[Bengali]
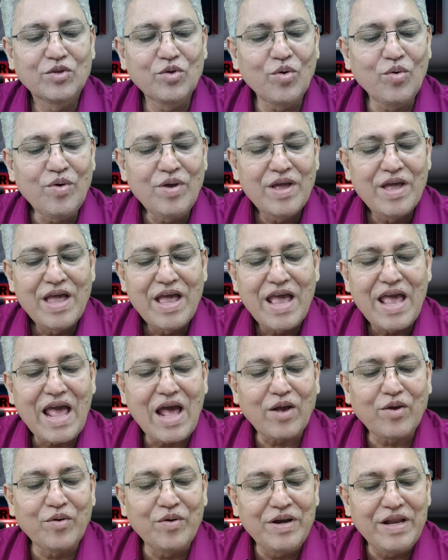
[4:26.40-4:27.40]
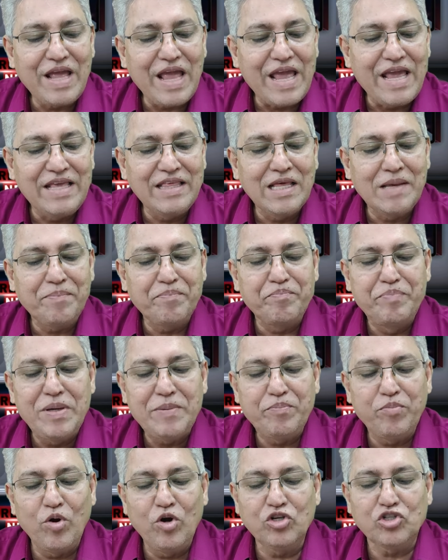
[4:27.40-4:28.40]
তো এখন এই যে
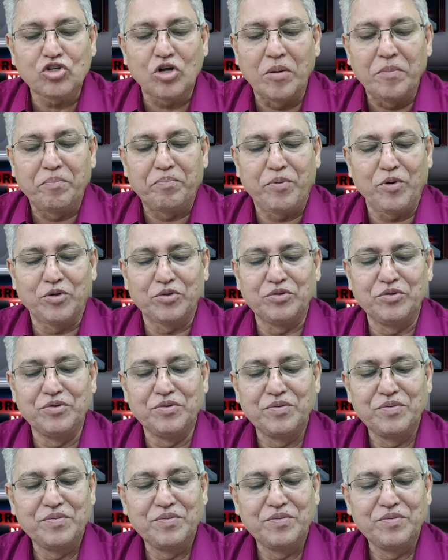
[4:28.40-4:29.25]
বিপুল সম্পদ